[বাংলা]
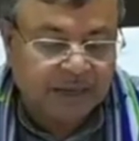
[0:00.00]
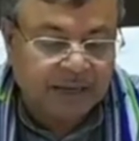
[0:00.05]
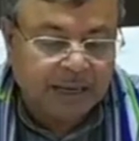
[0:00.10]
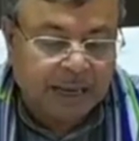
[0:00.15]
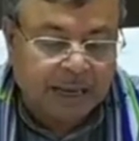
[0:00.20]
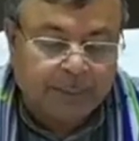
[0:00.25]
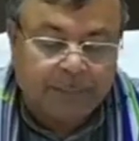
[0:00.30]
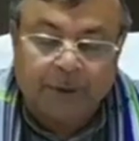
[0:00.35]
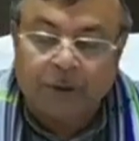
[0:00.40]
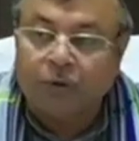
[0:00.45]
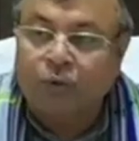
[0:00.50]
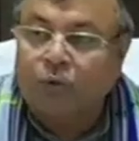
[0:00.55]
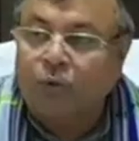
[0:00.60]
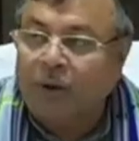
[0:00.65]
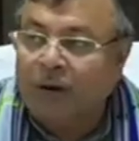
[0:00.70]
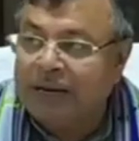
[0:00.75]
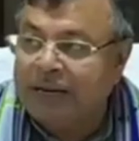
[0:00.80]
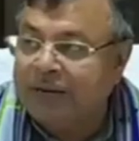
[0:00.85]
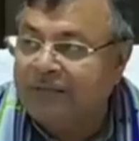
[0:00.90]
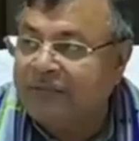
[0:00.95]
এবং
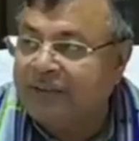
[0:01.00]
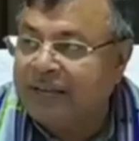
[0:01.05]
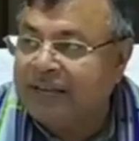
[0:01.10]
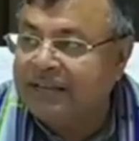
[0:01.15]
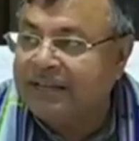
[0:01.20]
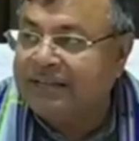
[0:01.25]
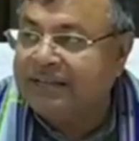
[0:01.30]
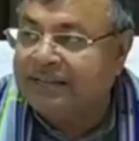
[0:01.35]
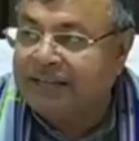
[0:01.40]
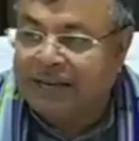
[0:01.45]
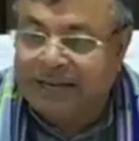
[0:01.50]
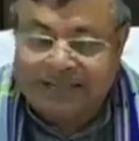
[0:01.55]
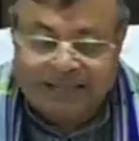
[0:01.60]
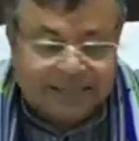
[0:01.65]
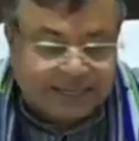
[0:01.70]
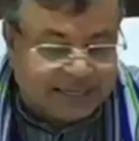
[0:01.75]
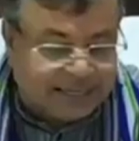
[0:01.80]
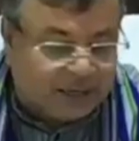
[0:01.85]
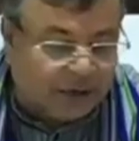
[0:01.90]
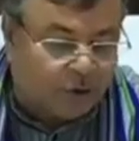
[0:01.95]
কোয়ালিফাইং
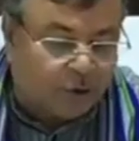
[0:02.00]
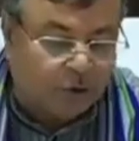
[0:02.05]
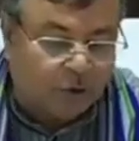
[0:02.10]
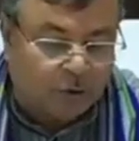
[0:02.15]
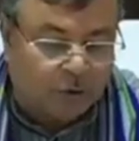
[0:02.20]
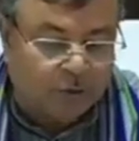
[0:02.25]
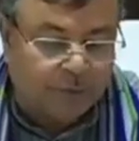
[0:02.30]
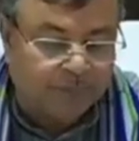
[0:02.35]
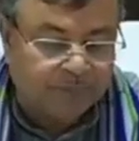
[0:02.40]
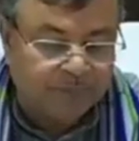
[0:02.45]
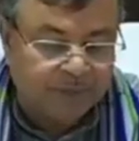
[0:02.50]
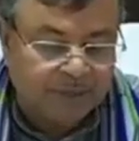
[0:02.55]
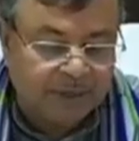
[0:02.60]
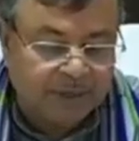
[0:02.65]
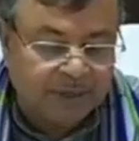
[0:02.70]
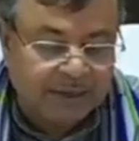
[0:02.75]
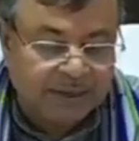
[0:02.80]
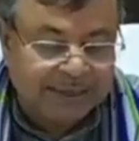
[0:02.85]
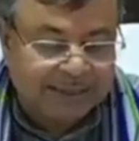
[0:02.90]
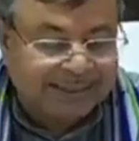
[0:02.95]
ক্রাইটেরিয়া হলো
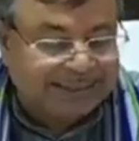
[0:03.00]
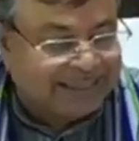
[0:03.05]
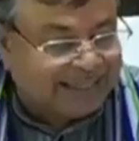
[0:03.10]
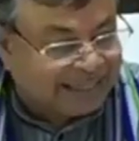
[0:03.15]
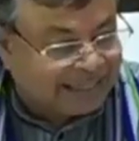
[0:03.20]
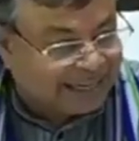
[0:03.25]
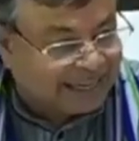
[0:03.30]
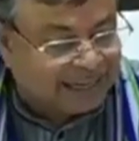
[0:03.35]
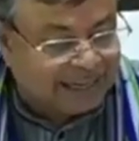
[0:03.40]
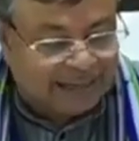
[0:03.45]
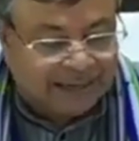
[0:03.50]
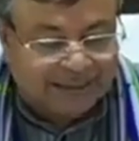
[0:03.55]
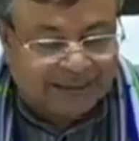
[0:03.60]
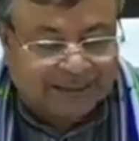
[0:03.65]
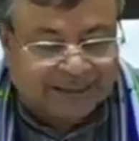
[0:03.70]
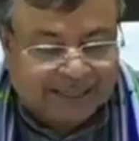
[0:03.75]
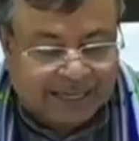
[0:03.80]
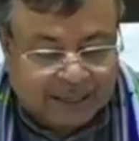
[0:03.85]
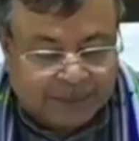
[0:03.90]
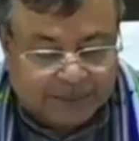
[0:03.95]
জেনারেল
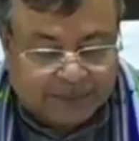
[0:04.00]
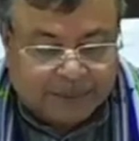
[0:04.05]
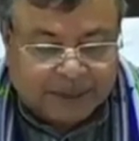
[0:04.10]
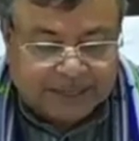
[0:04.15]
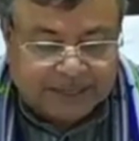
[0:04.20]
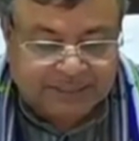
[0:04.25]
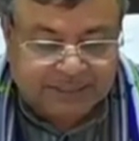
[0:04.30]
টেন পাস